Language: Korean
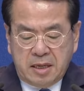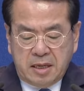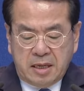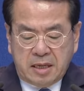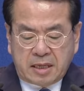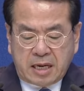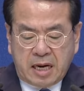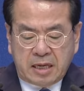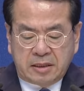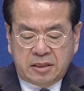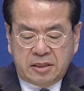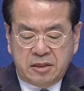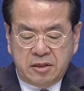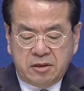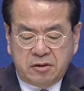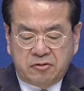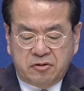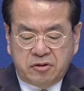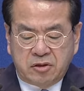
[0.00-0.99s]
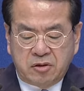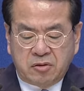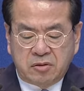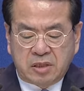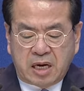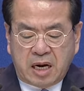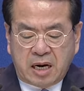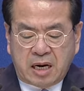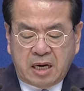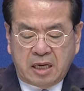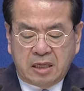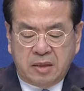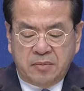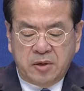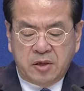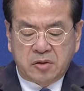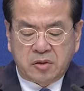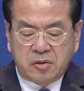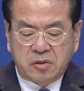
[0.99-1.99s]
예, 각 지역 구속사
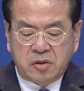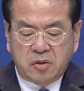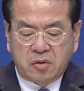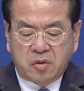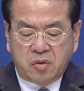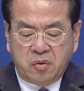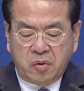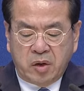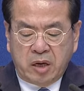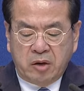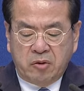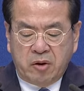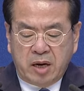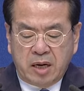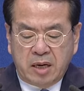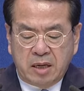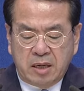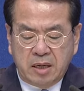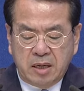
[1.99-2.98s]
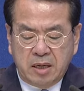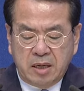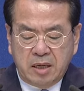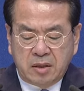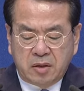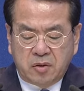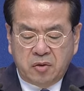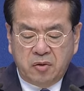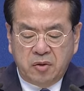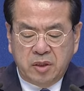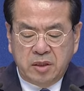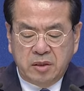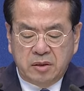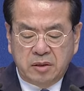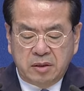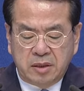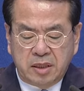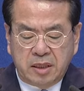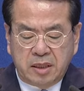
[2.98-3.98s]
아카데미에 서서 교회와
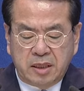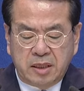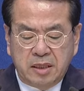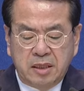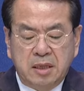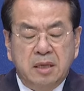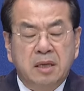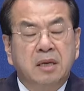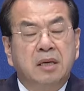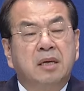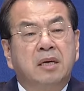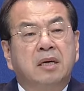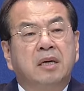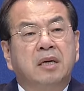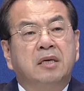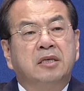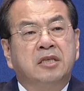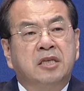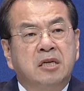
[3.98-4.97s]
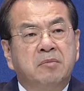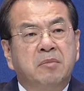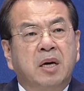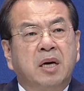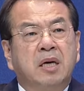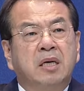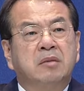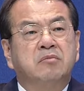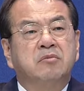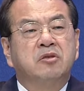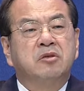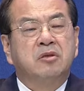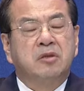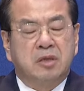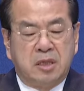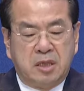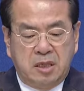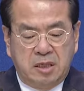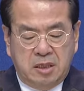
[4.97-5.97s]
교인들이 실망하는
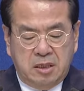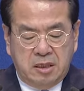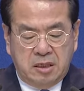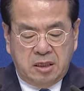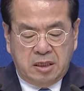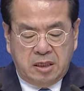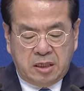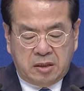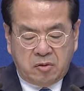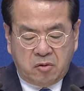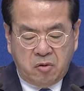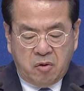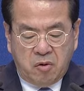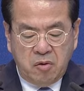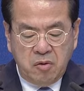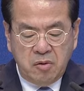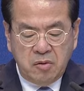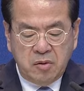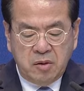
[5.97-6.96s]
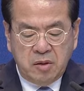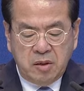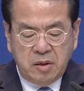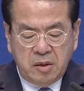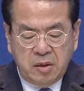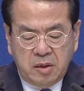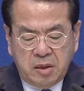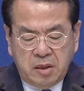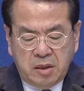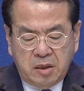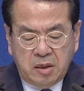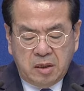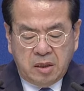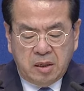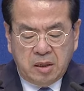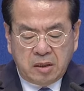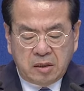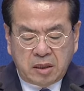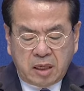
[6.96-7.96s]
분들이 있고
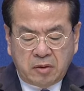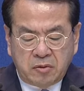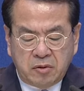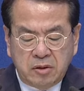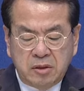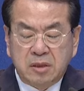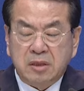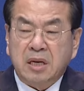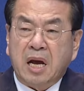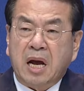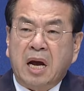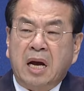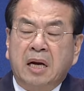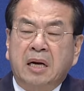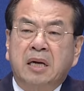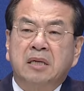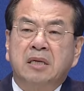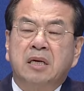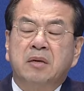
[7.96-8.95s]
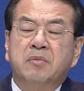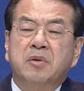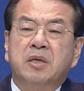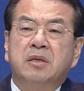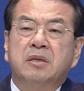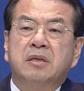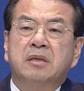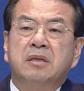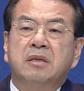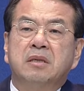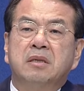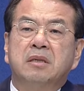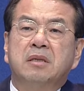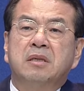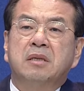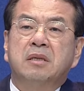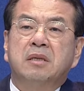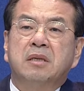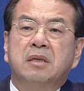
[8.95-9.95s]
어, 때로는 아카데미를
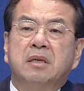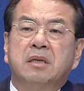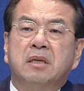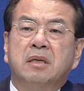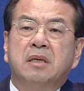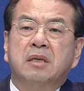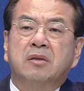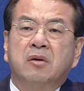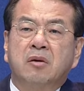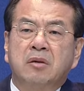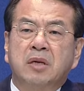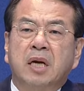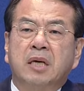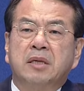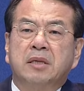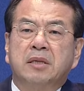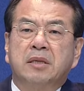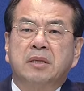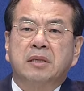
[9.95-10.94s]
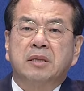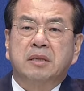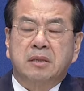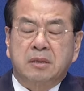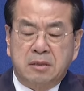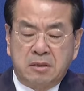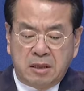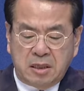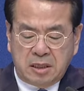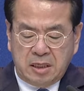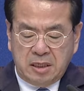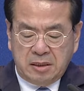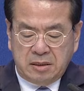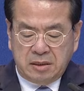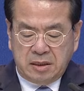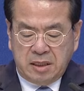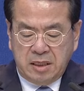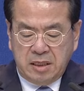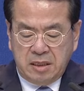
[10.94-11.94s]
예, 떠나는 그런
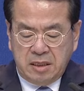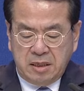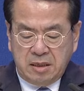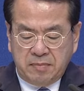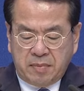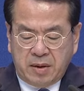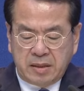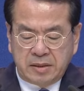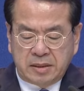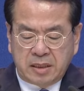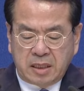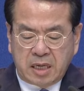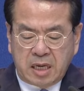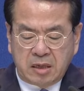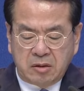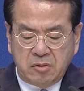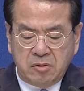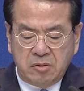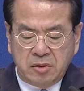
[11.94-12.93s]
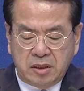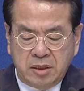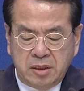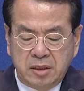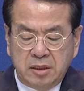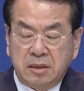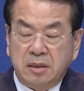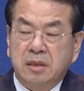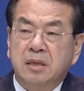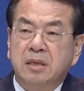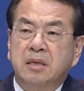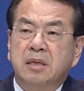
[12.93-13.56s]
일들이 발생하고 있는